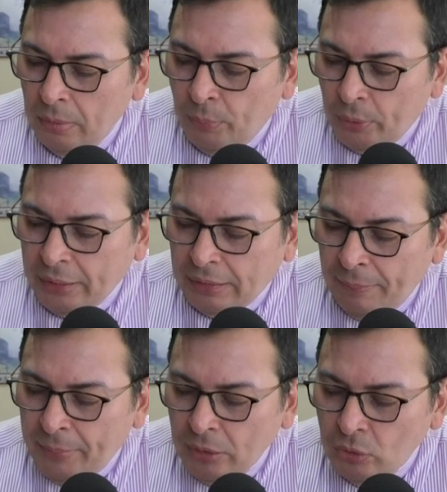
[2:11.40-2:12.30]
porque
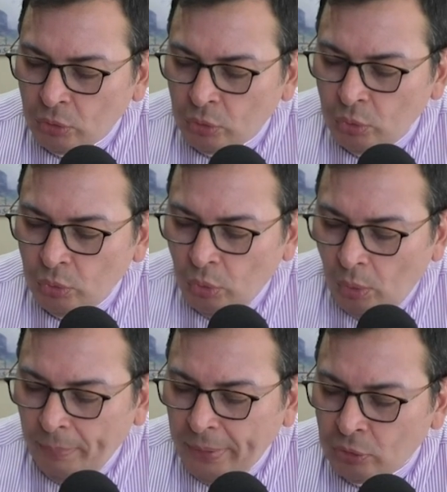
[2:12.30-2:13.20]
también yo soy un
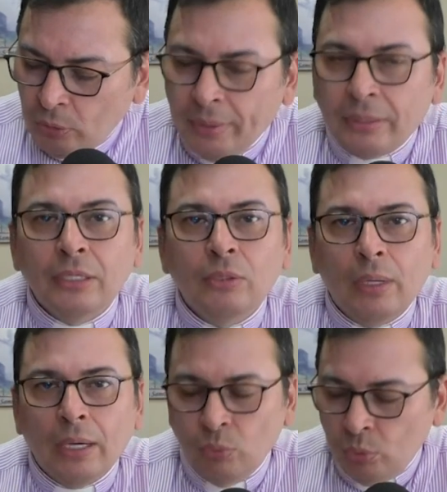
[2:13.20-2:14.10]
hombre sometido
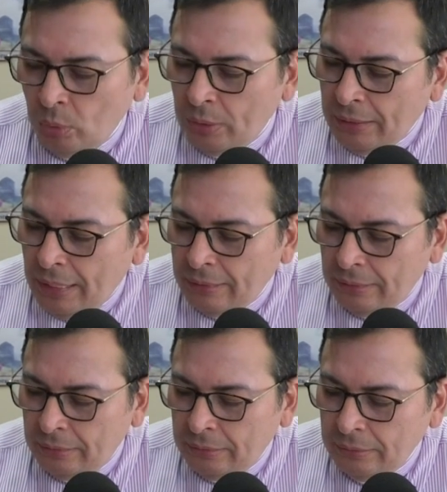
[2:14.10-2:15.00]
a la
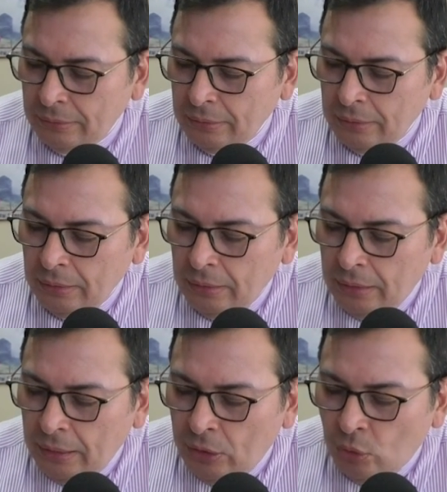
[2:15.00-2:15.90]
autoridad
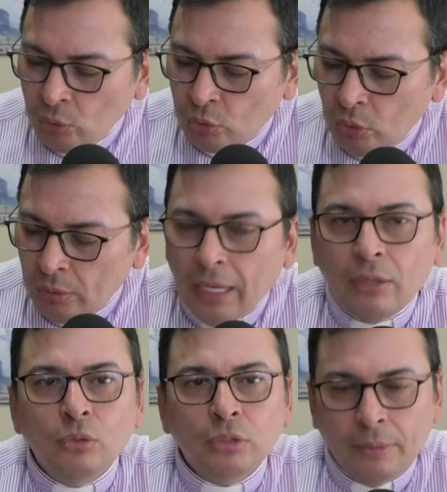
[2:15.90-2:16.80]
y con
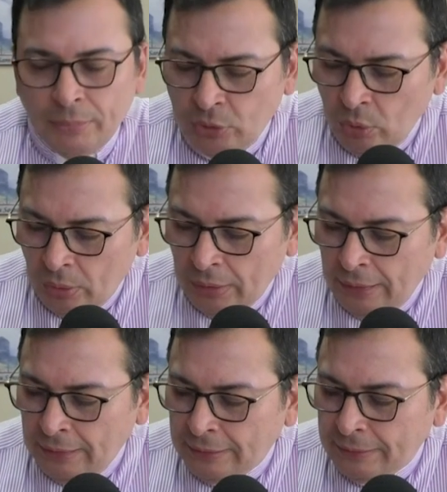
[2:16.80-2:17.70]
soldados a mis
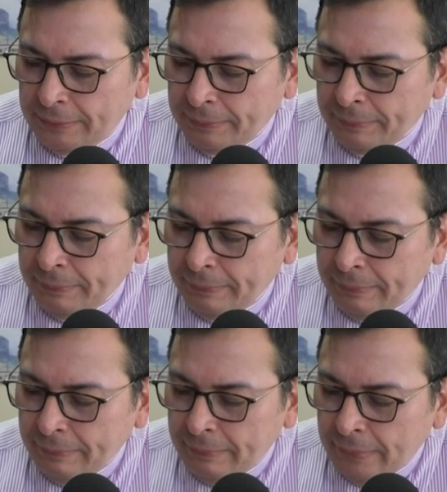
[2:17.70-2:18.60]
órdenes.
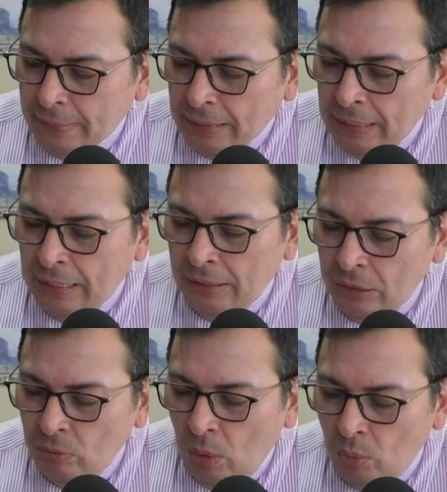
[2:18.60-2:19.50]
Y le
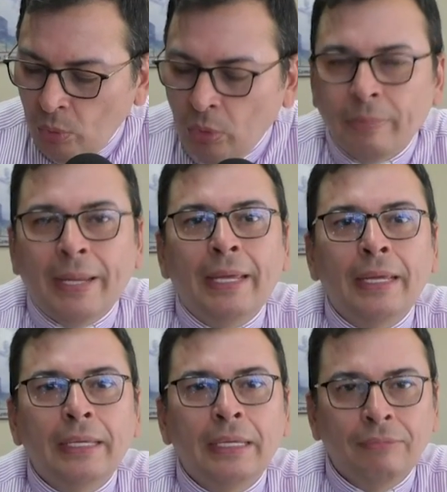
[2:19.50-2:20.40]
digo a uno
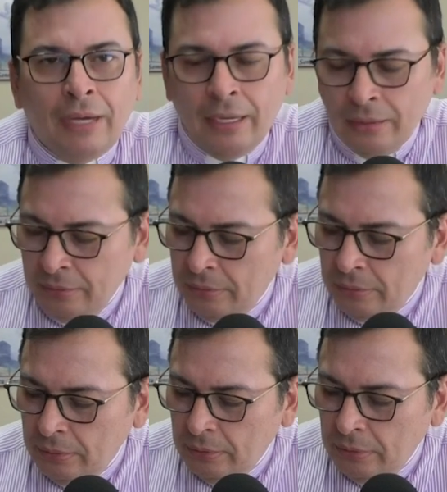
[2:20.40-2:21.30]
ve y va,
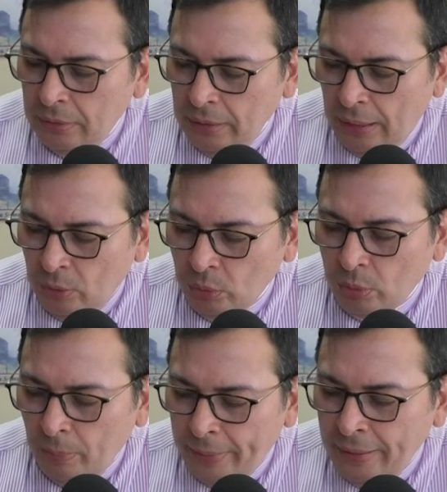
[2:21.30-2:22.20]
y al
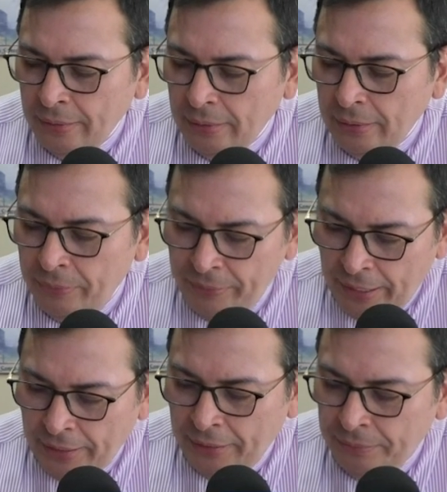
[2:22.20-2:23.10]
otro ven y
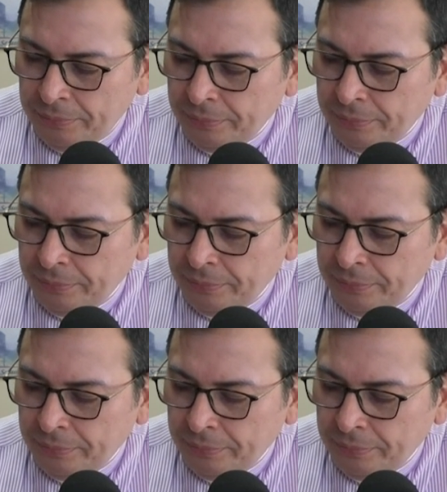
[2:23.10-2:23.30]
viene.